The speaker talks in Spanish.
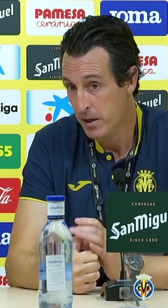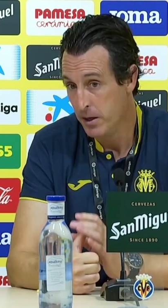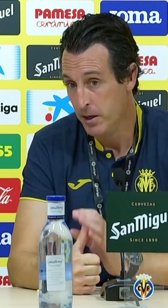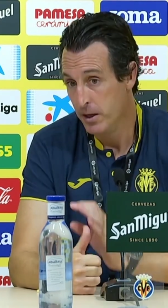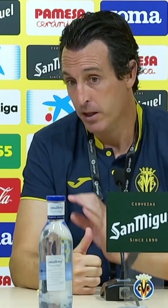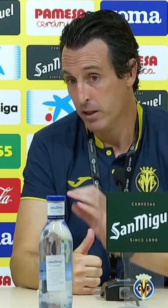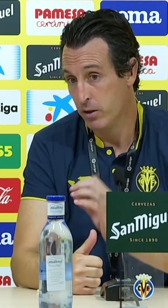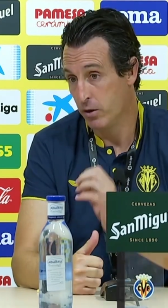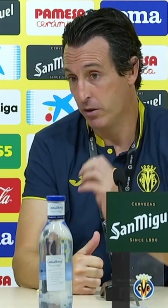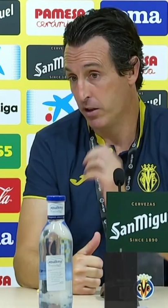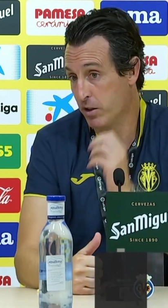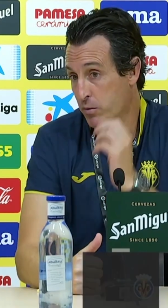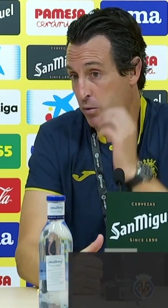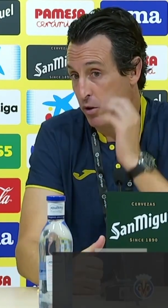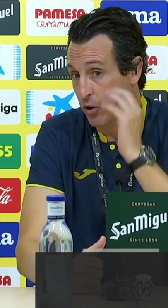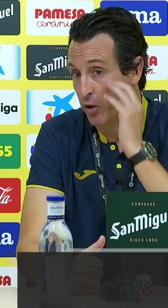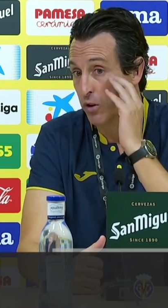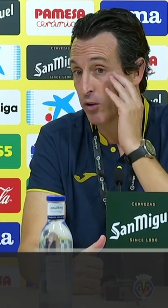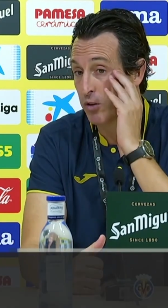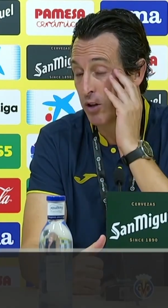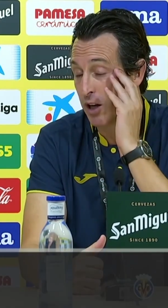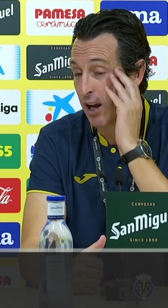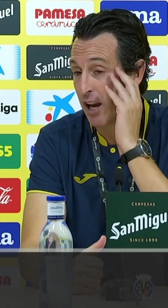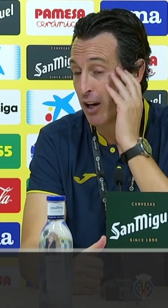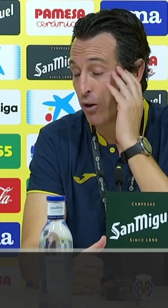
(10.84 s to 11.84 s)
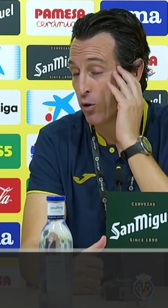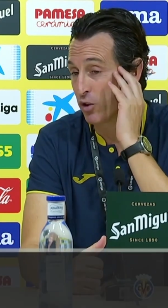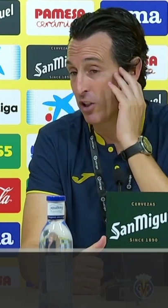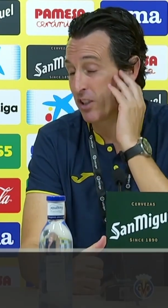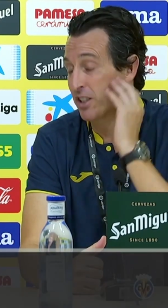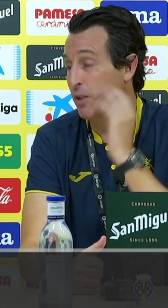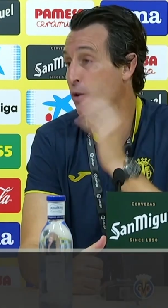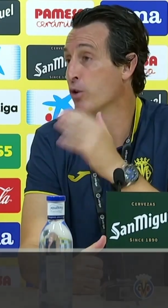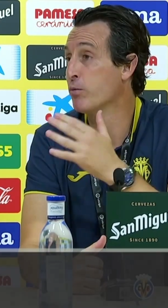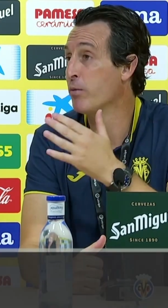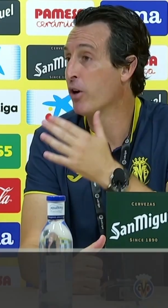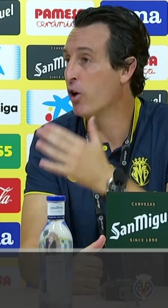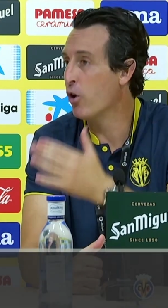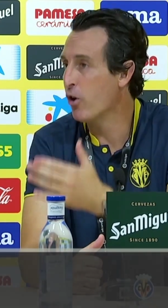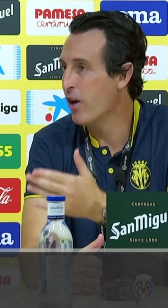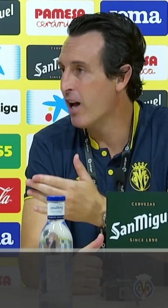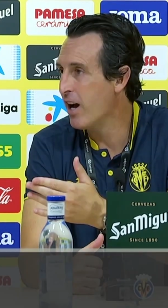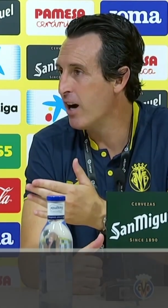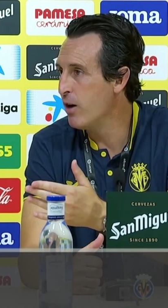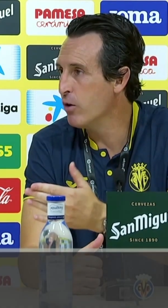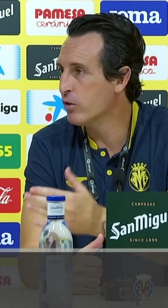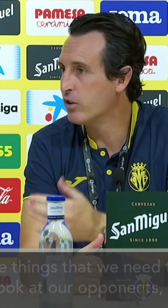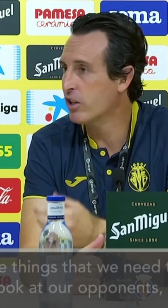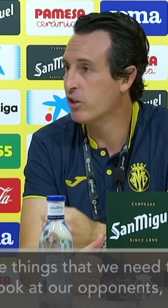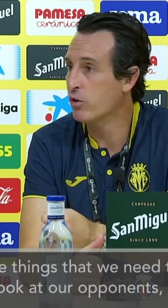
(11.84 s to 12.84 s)
Entonces, bueno, hay cosas que hemos
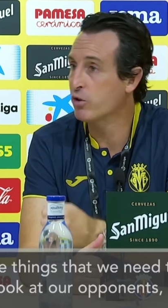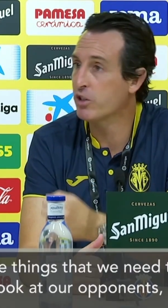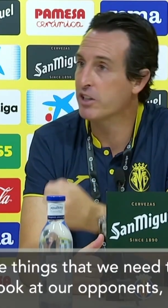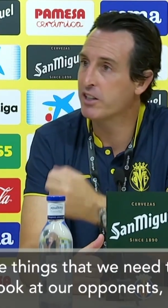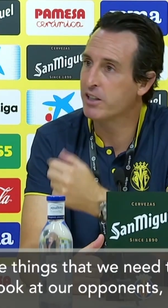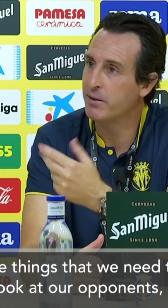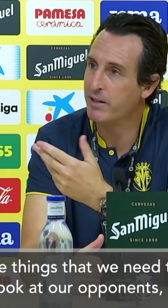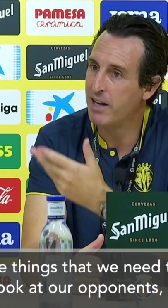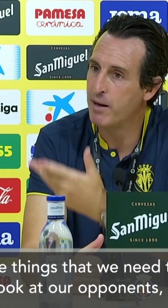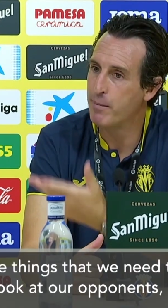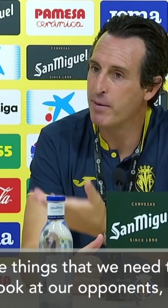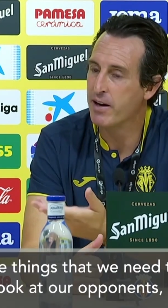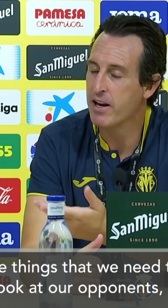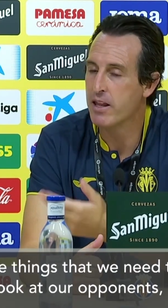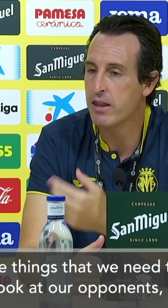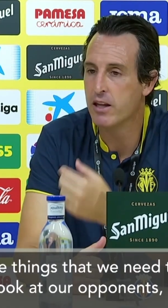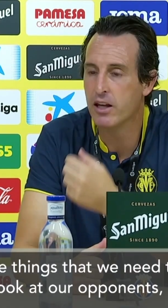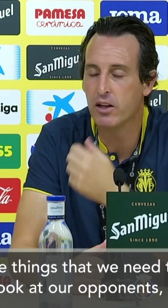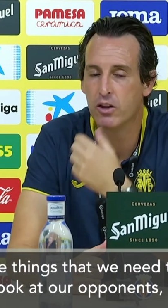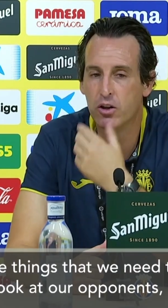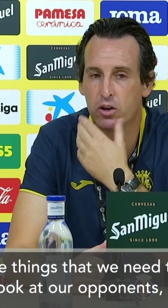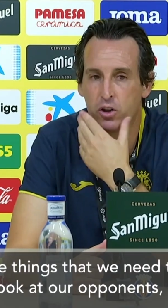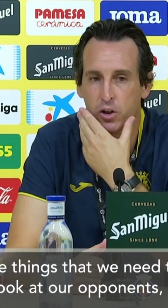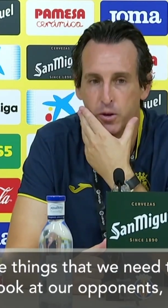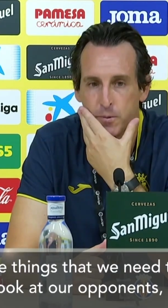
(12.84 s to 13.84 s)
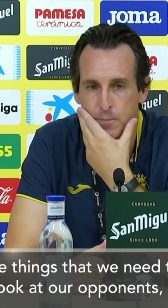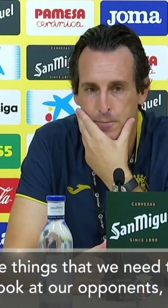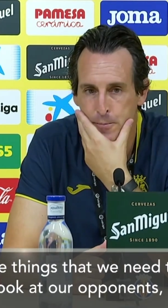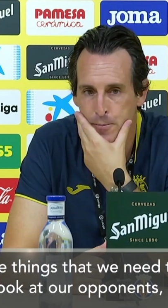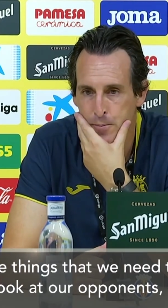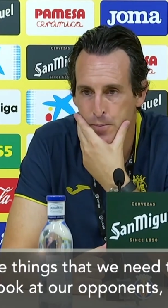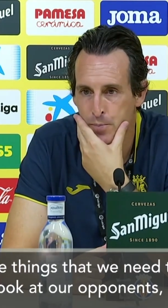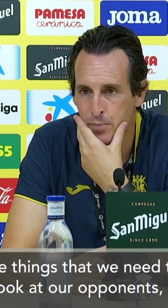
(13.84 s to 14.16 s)
mejorado, otras cosas que van apareciendo,